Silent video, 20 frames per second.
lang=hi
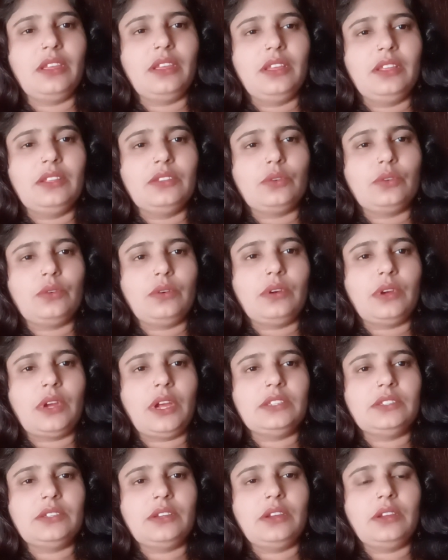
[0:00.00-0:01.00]
तो
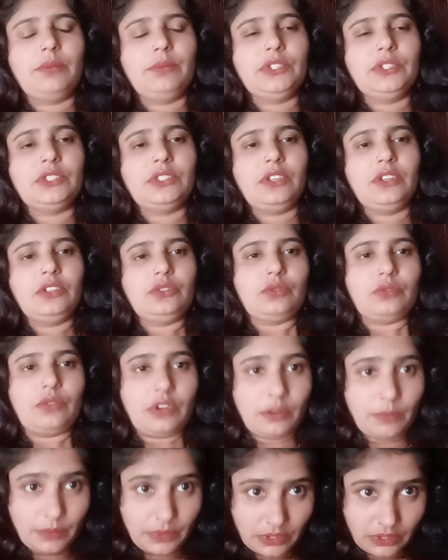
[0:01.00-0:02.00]
आज मिस्त्री
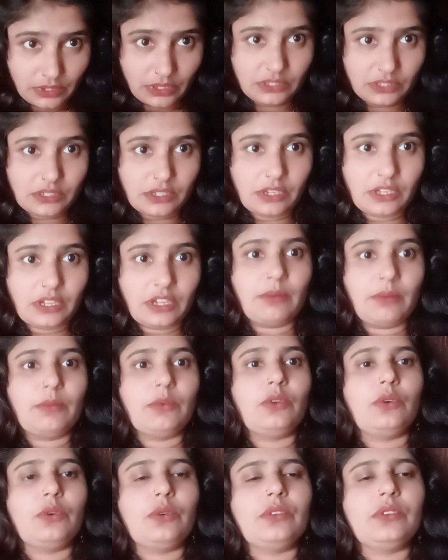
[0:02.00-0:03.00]
छुट्टी पे था इसलिए हम
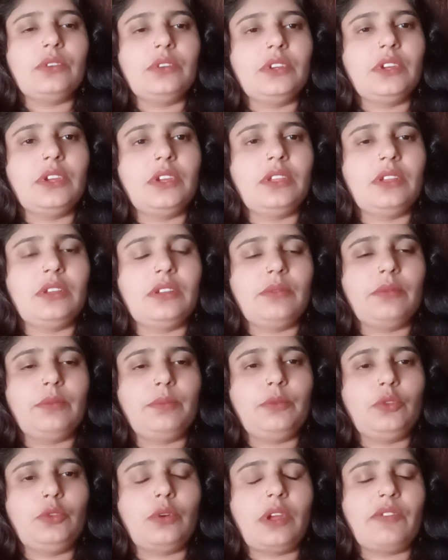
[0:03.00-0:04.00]
लोग
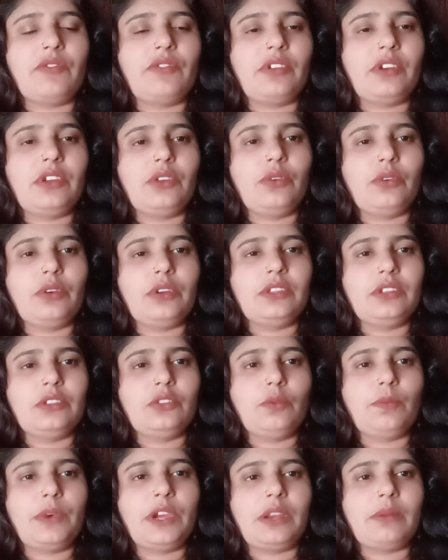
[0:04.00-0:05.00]
थोड़ा फ्री हो गए थे
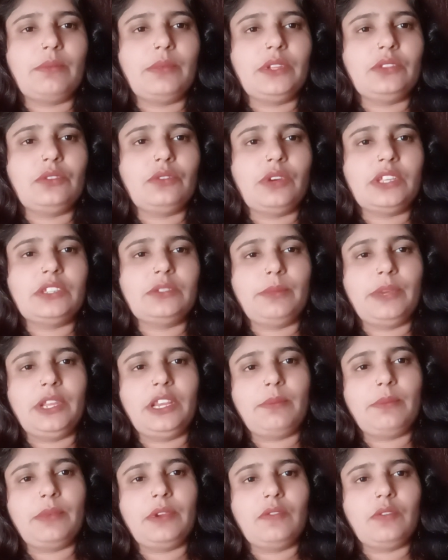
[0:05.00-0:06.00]
दोपहर में तो आज
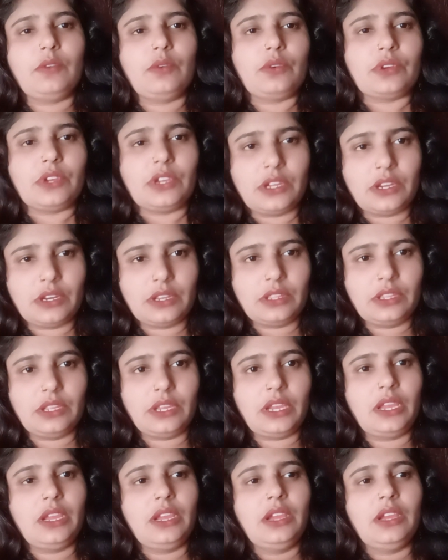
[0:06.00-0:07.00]
मैंने अपने व्लॉग की कर
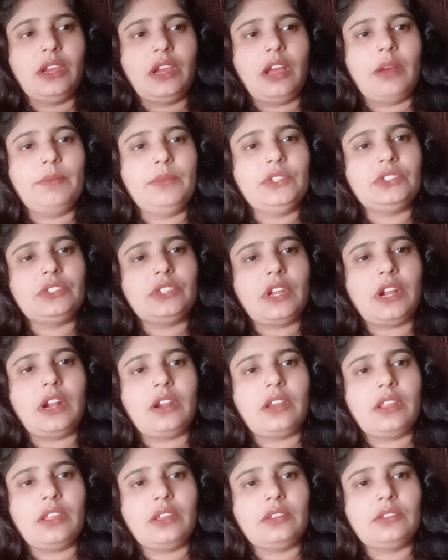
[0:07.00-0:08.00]
दिए अभी
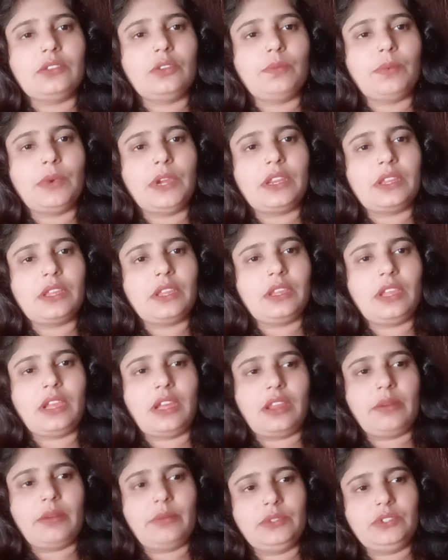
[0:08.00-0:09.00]
स्टार्टिंग दोपहर के
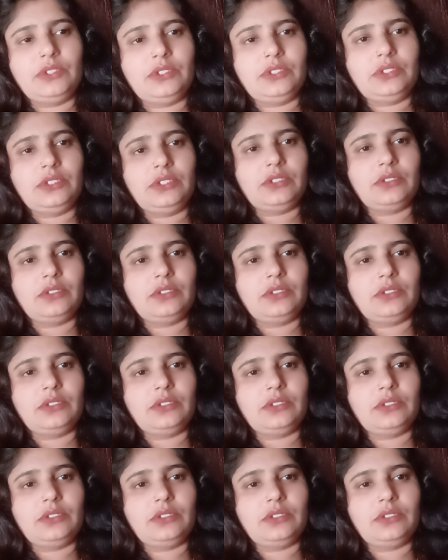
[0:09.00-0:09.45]
ग्यारह बजे से